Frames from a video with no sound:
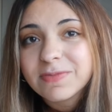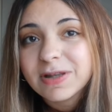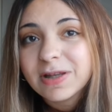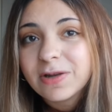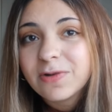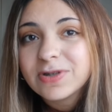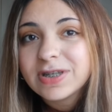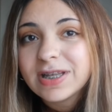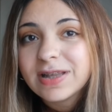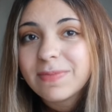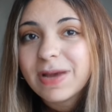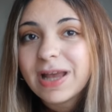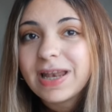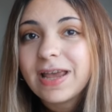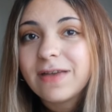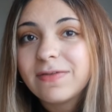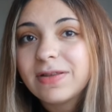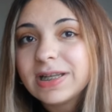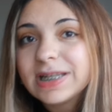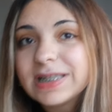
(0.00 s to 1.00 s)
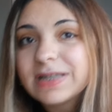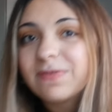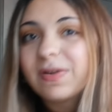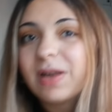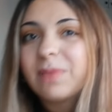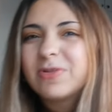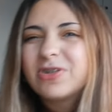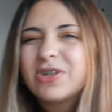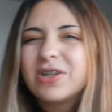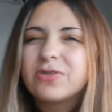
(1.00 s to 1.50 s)
çalışmadan önce de ben evde nasıl
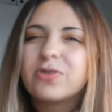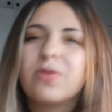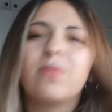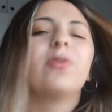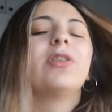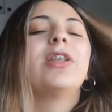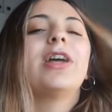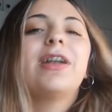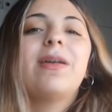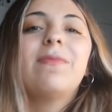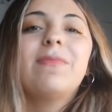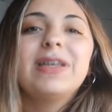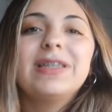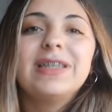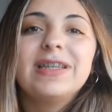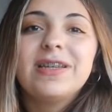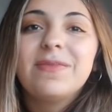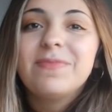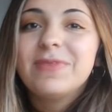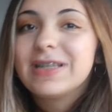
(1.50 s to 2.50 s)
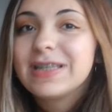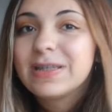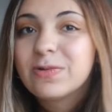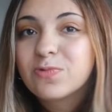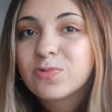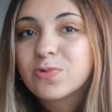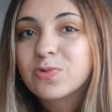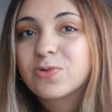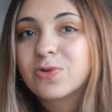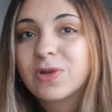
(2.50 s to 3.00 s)
verimli çalışıyorum onlardan bahsedeceğim.
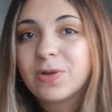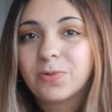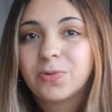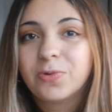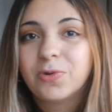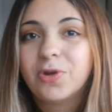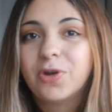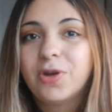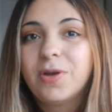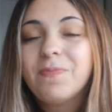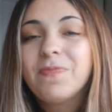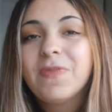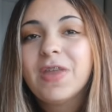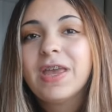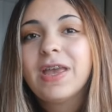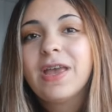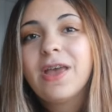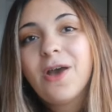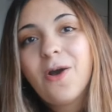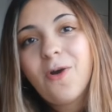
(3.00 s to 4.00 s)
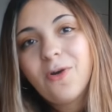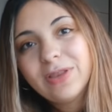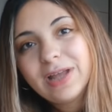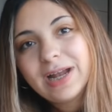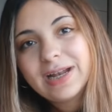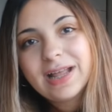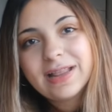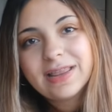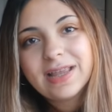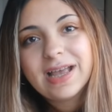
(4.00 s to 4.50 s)
Nasıl uzun süre oturuyorum.
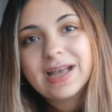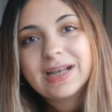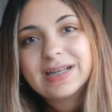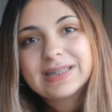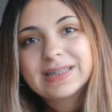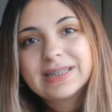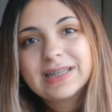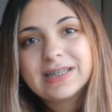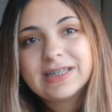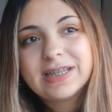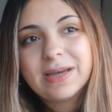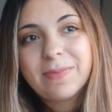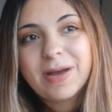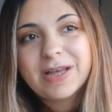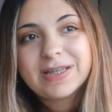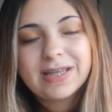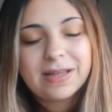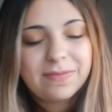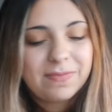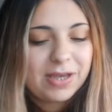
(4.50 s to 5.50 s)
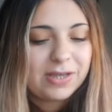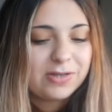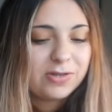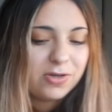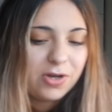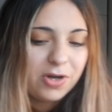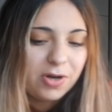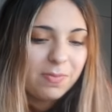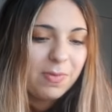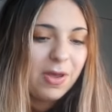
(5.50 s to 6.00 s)
Onlardan da kısaca bahsetmek
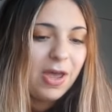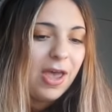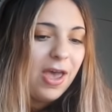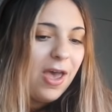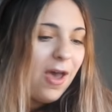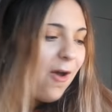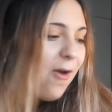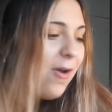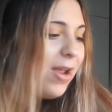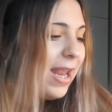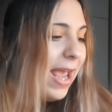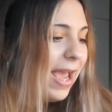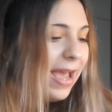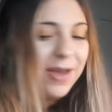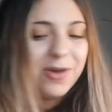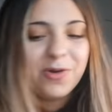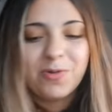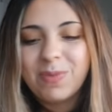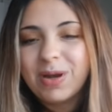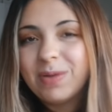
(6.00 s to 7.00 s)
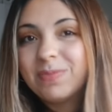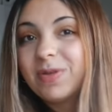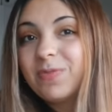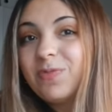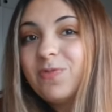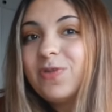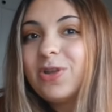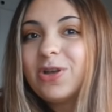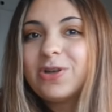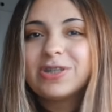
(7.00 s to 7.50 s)
istiyorum. Öyle. Umarım
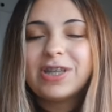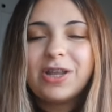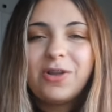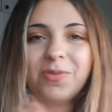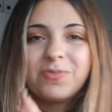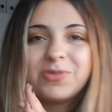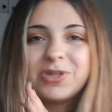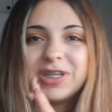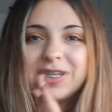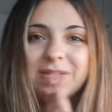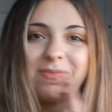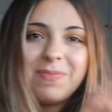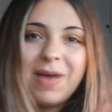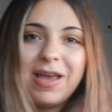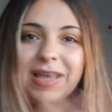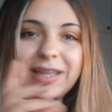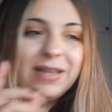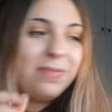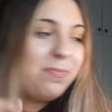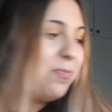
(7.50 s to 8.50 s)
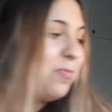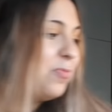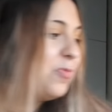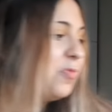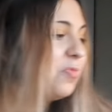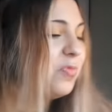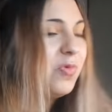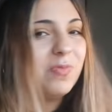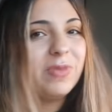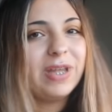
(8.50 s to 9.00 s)
da bu video güzel olmuştur. Şimdi ben gidip
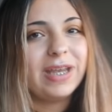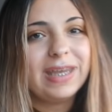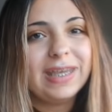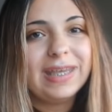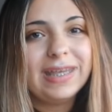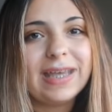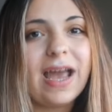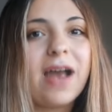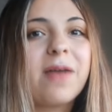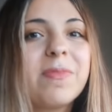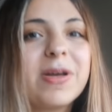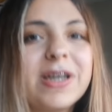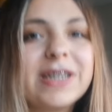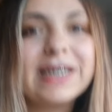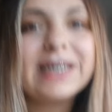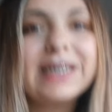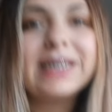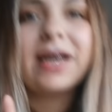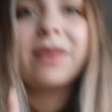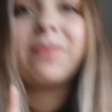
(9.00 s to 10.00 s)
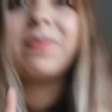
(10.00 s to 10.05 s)
bu mumları yakmak için